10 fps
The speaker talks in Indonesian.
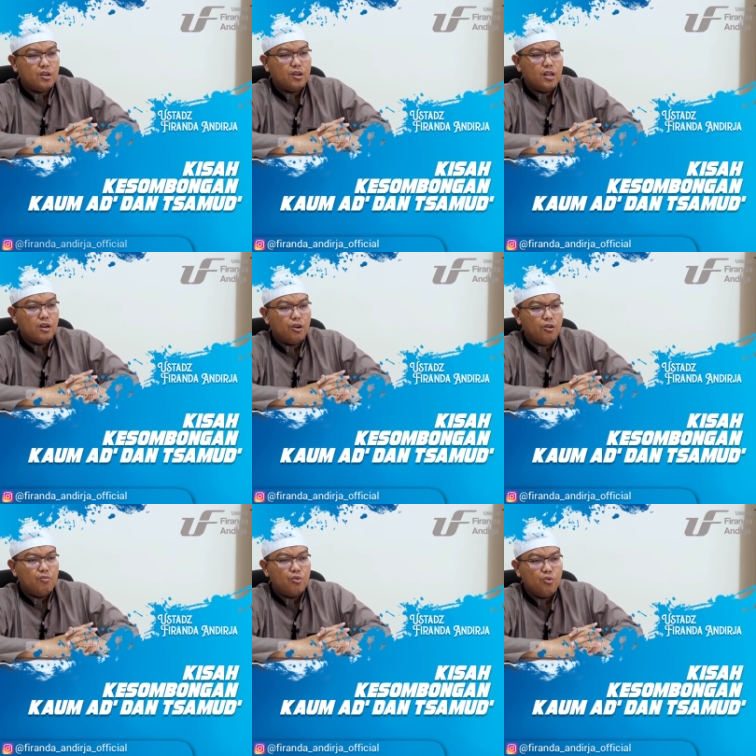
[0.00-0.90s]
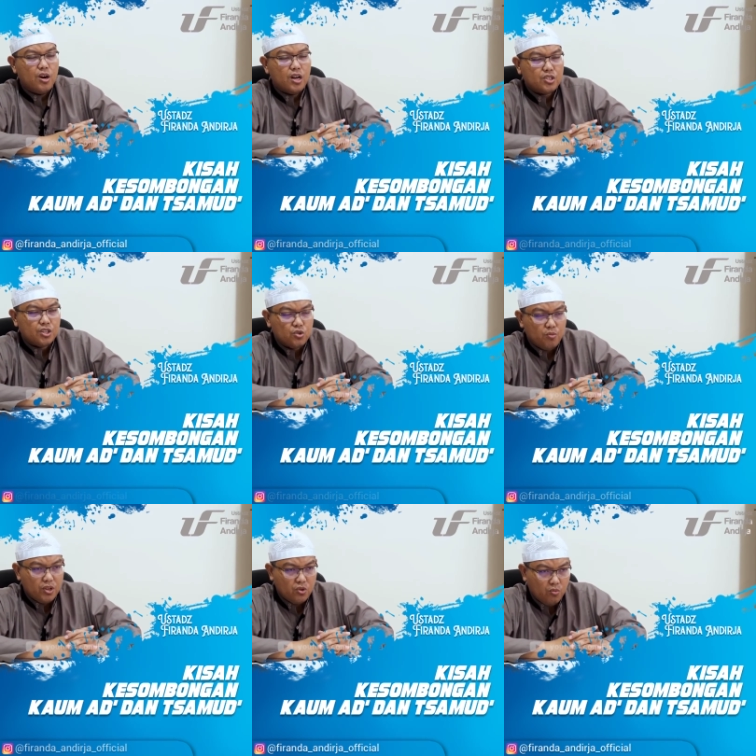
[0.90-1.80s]
khalaqahum huwa ashaddu
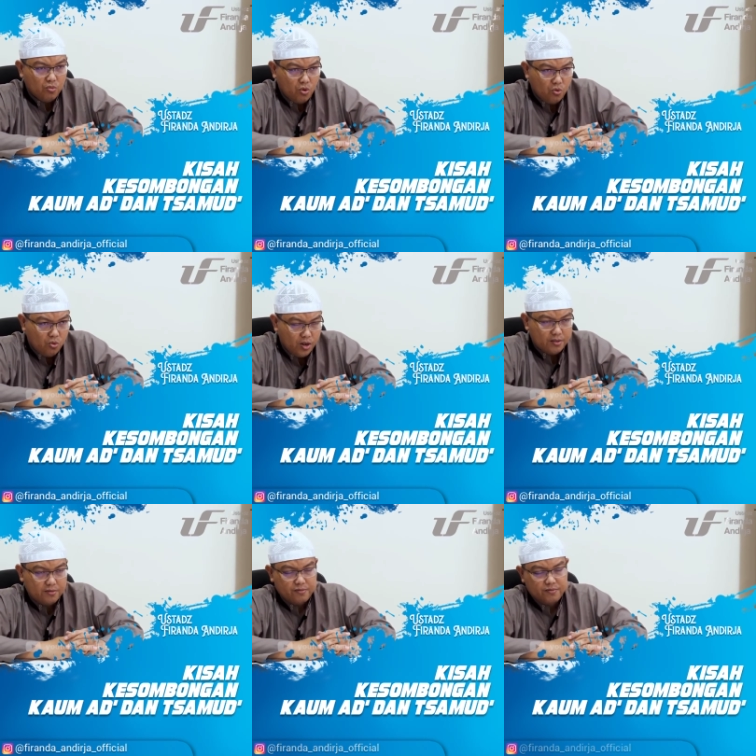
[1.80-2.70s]
minhum quwwah.